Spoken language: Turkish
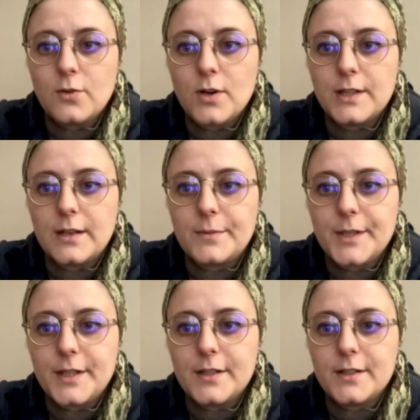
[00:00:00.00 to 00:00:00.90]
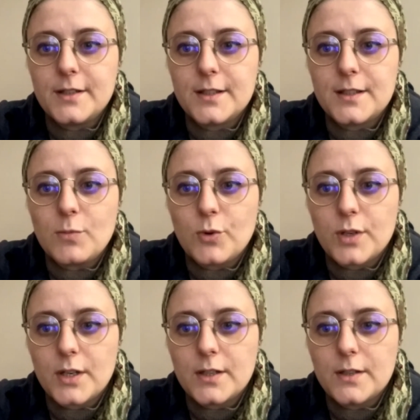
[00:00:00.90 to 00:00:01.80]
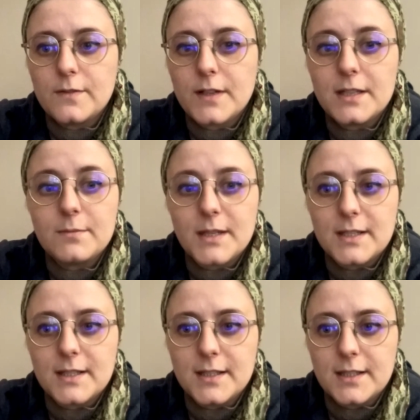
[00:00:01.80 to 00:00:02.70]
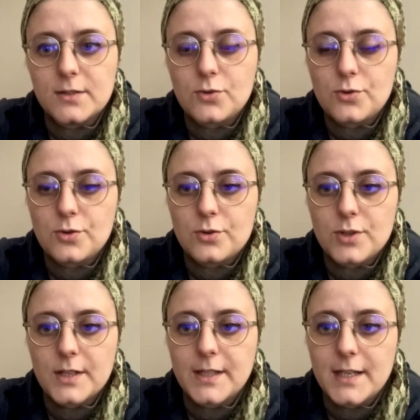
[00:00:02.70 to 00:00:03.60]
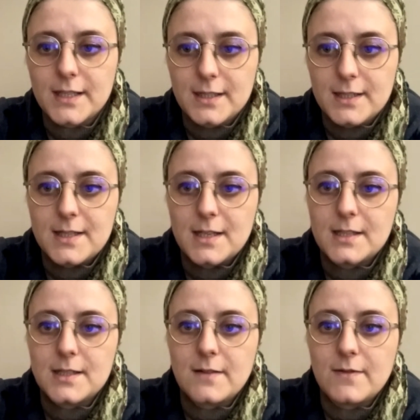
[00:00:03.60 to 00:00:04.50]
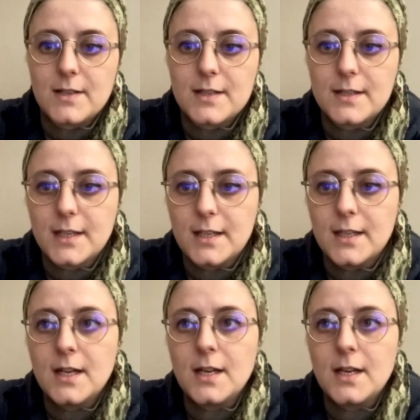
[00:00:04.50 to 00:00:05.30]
o anlamda e, tam olarak verilmediğini düşünüyoruz aday listeleri seviyesinde.